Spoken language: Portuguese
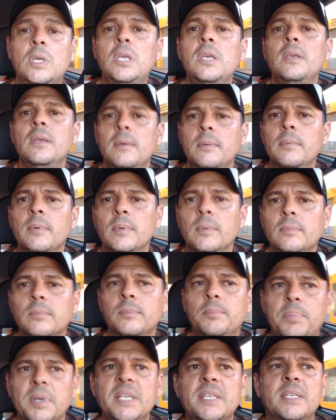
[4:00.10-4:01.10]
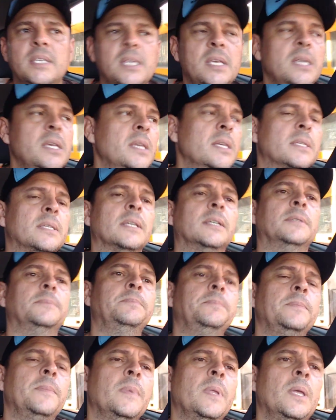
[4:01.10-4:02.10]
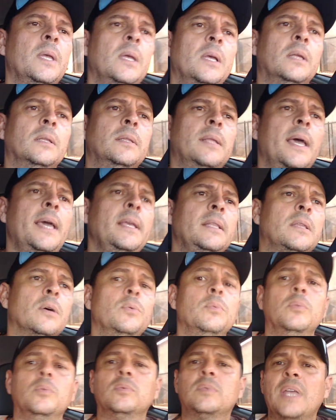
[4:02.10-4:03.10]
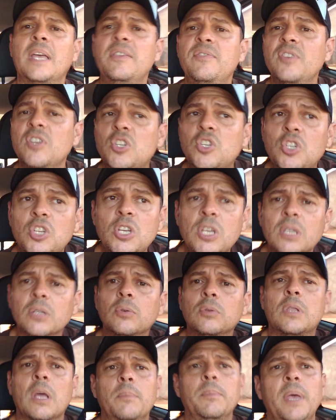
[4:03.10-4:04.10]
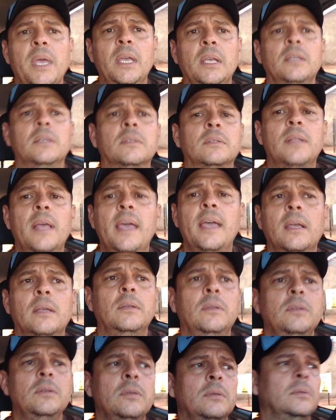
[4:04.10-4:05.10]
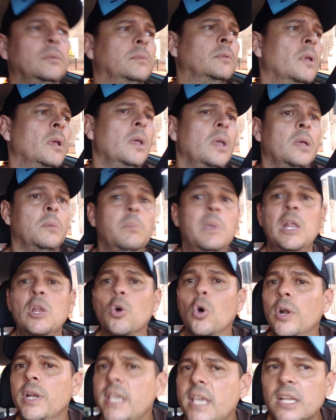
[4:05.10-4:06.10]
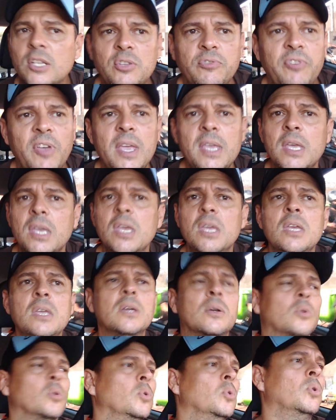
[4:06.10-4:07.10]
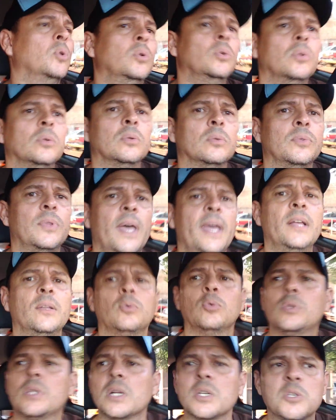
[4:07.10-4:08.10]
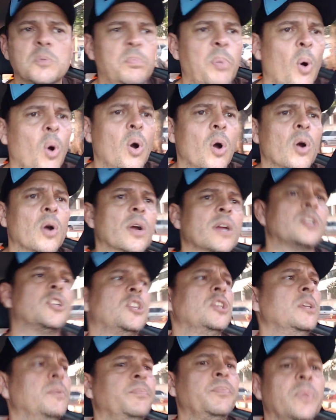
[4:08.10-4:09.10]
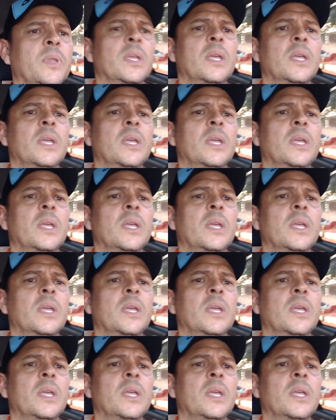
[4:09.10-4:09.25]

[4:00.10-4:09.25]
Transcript: que precisa. Né? Então está investindo também né, em melhoria de veículo, né, do transporte,